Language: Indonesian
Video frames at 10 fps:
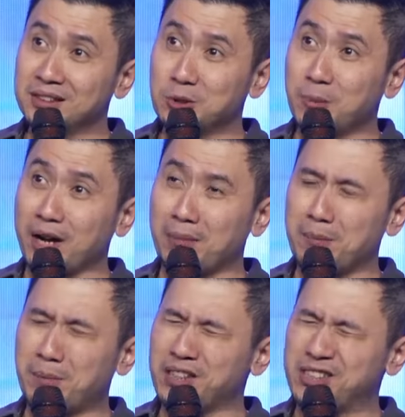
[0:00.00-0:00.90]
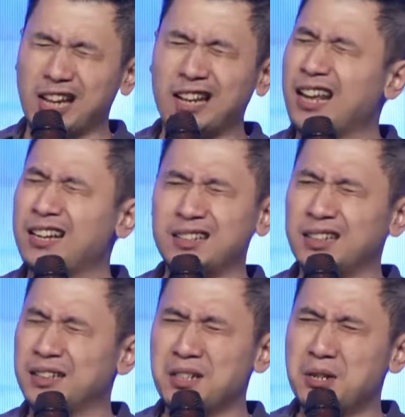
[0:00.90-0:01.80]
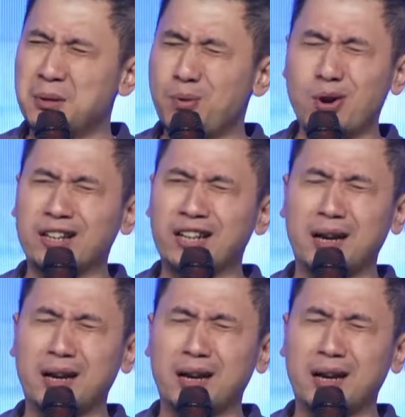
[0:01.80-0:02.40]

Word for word: Supaya kami berjalan bukan